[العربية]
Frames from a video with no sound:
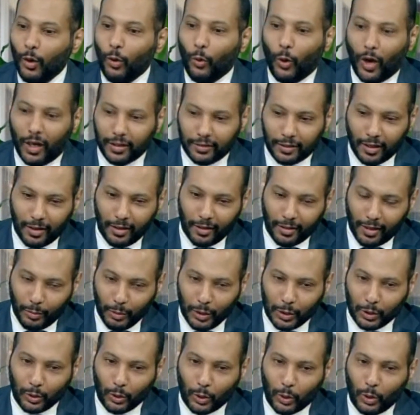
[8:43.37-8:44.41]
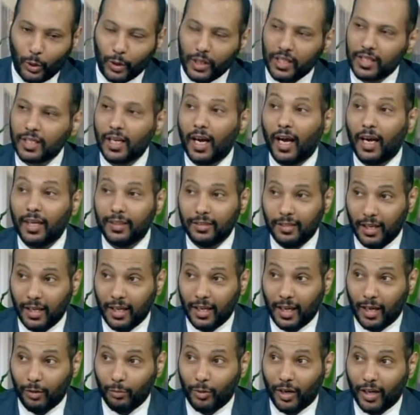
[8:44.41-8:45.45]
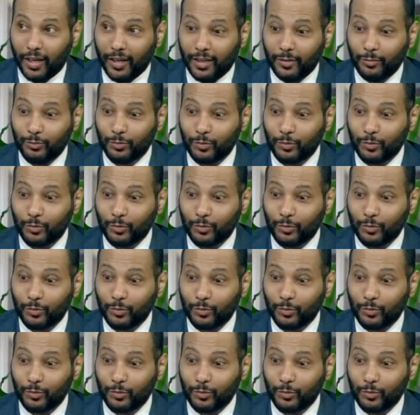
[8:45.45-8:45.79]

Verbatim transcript: وحتى النظام الالكتروني ساعدنا للامانه